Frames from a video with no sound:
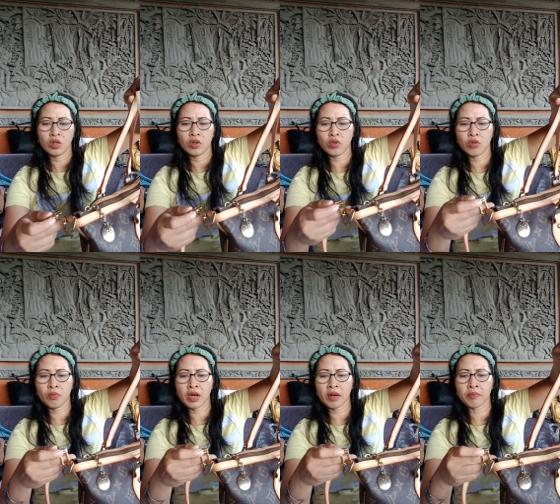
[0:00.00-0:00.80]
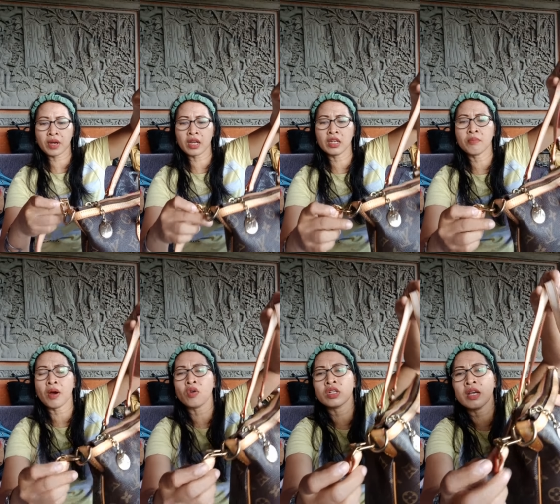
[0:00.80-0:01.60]
oh maaf kak ini
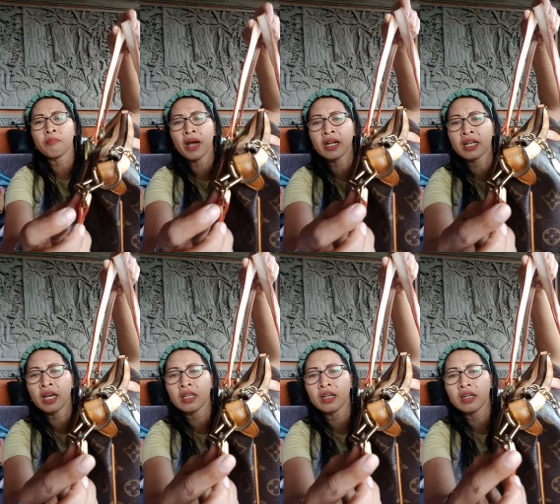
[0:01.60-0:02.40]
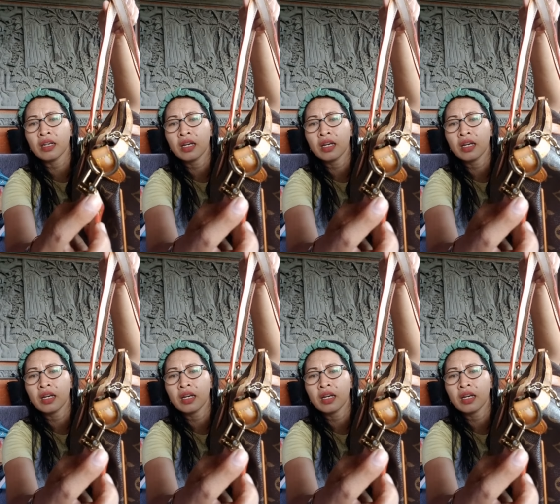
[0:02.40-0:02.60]
bautnya patah ya